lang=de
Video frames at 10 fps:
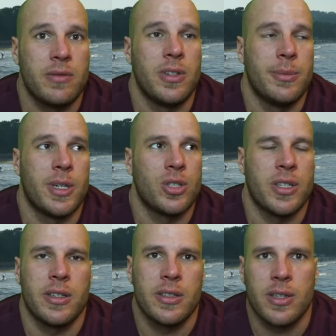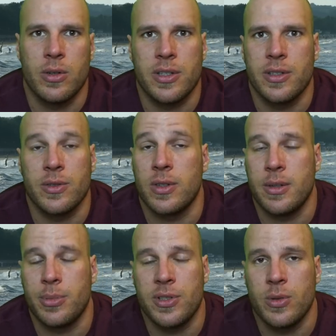immer ständig traurig ist oder
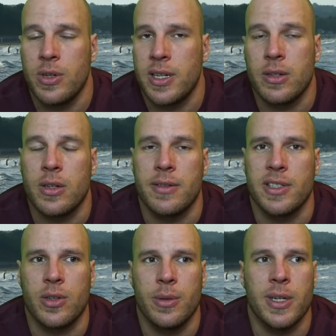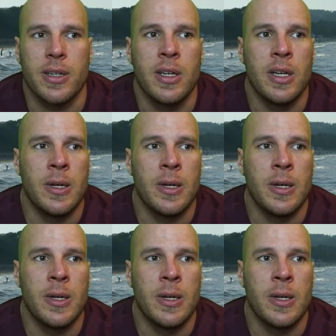Depressionen hat oder was auch immer.